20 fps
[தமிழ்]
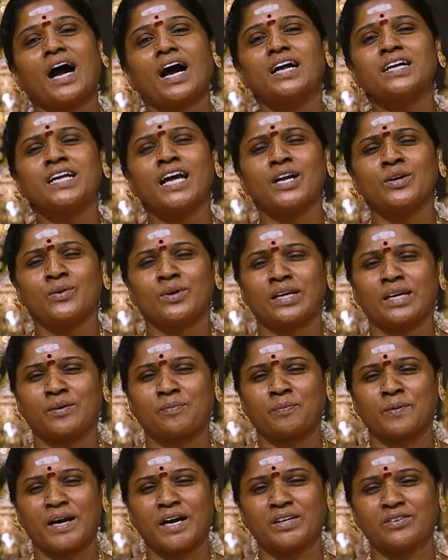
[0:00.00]
ஆண்டாளுடைய
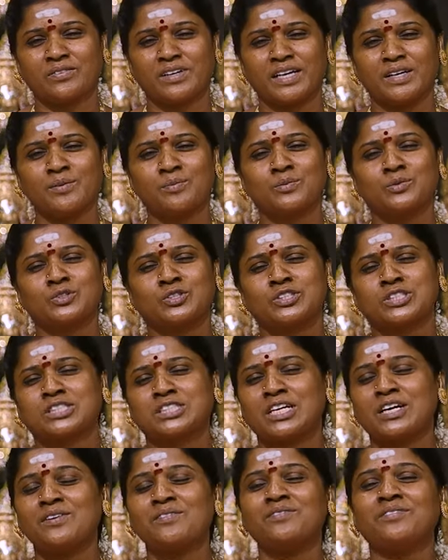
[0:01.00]
பார்வை
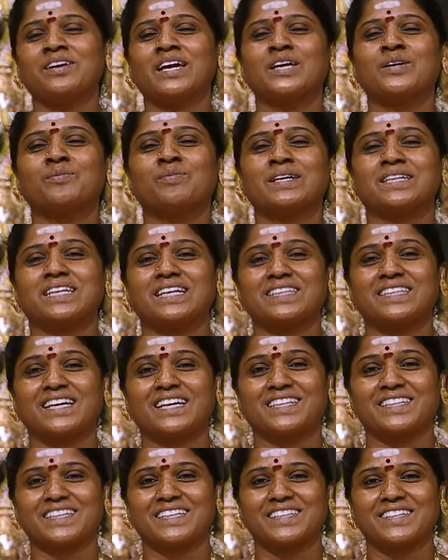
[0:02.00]
முற்றிலும் வேறுபட்டதா
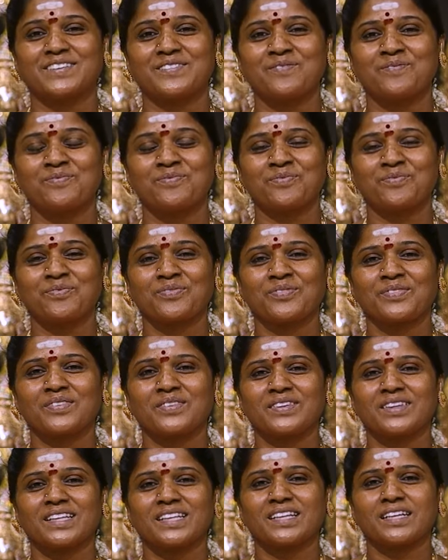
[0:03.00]
இருக்கு
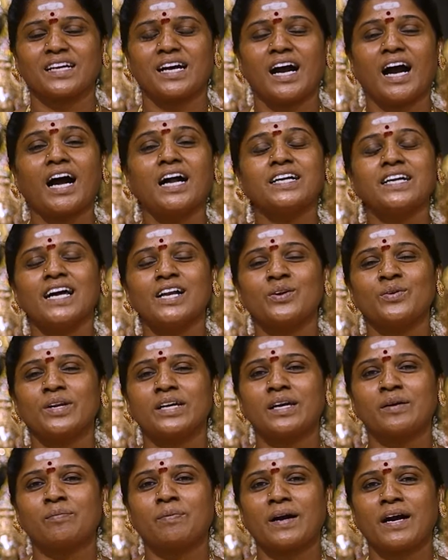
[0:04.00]

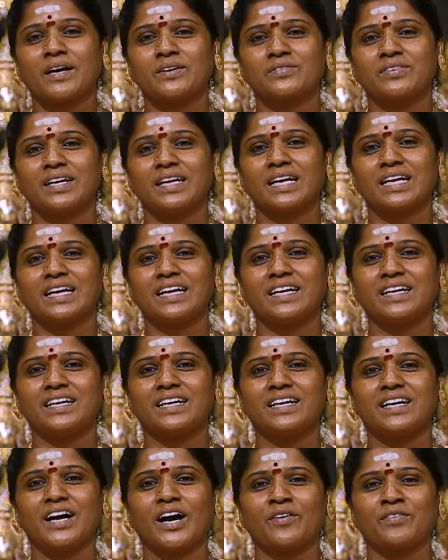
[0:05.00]
ஆண்டாளுடைய பார்வையில
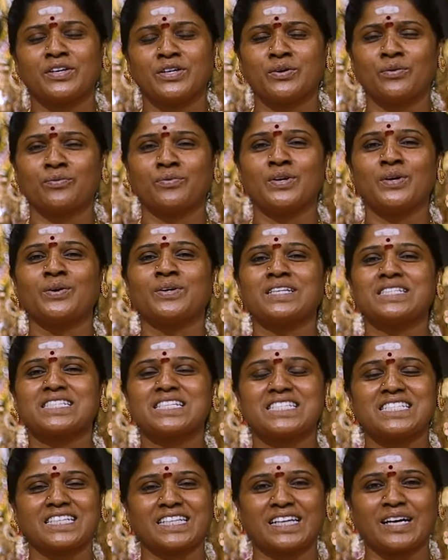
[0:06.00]
அவ இவ்வளவு
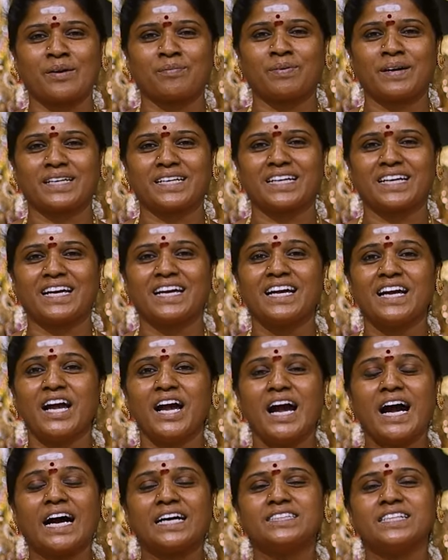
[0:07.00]
ரசிச்சிருக்கா பாருங்க
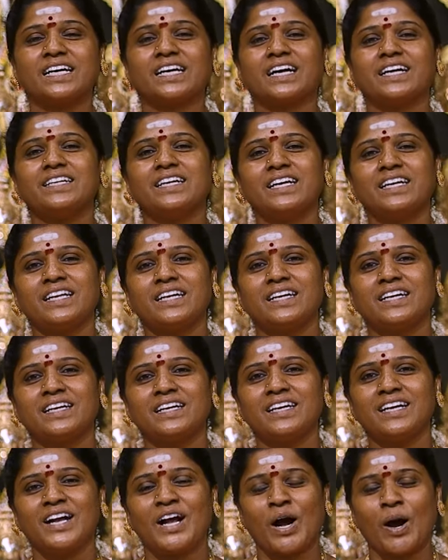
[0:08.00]
அந்த கண்ணனை
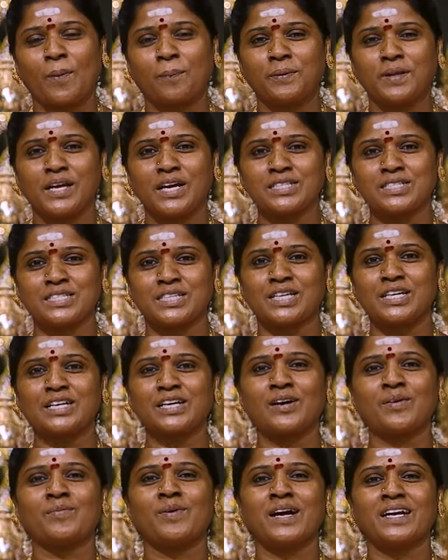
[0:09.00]
அப்படியே
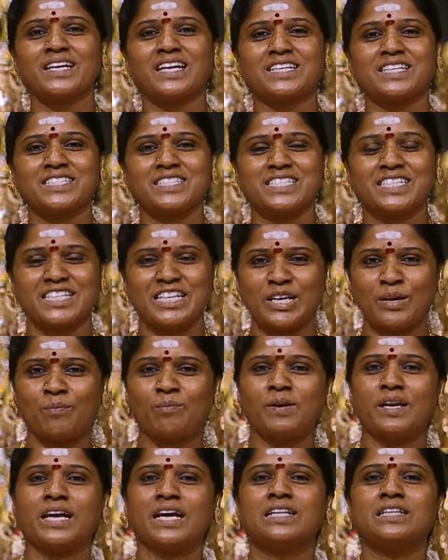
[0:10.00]
சிங்கமா நினைச்சு நீ
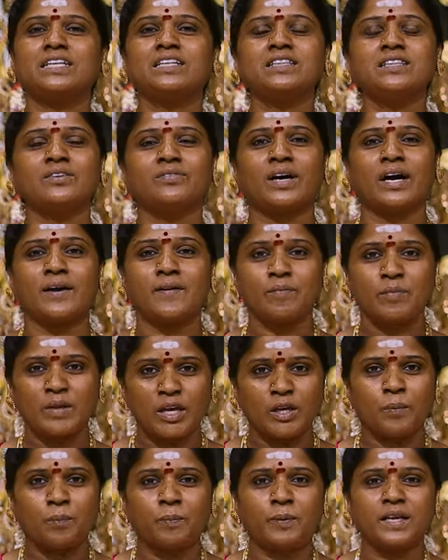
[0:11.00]
இப்படி இழந்து வா
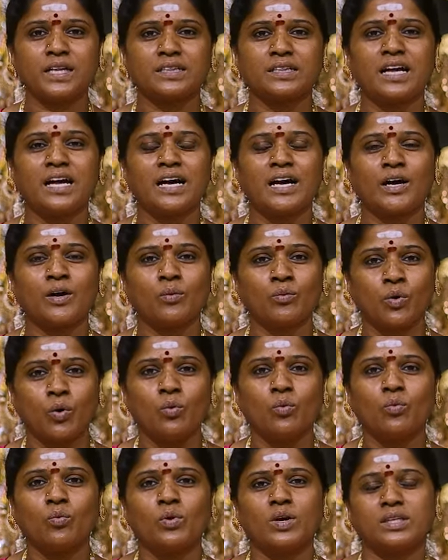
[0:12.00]
இப்படித்தான்
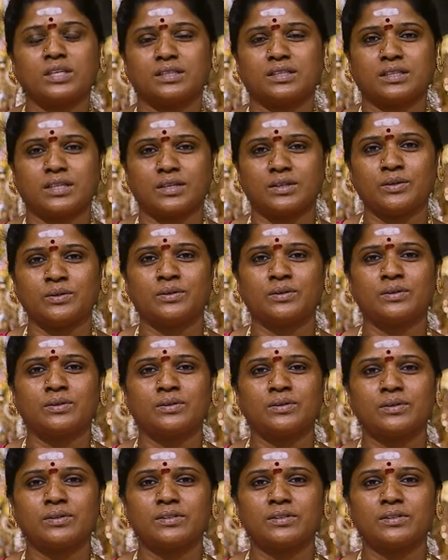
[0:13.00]
ஒவ்வொருத்தரும்